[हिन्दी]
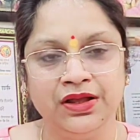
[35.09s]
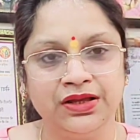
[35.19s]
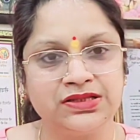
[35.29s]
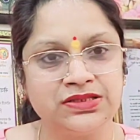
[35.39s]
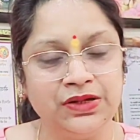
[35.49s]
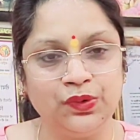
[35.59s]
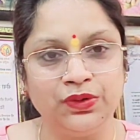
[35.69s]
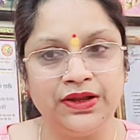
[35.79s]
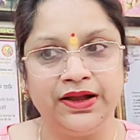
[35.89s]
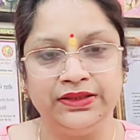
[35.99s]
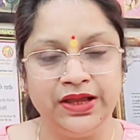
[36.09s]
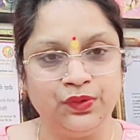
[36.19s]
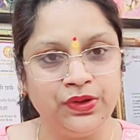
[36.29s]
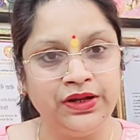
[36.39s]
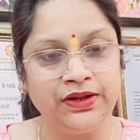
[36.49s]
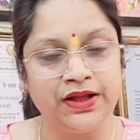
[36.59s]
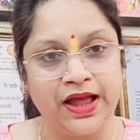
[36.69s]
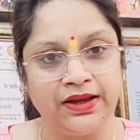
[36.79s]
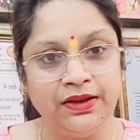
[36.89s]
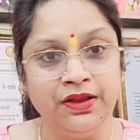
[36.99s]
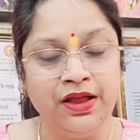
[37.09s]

किसने टोका लगा दिया कोई ने कार्य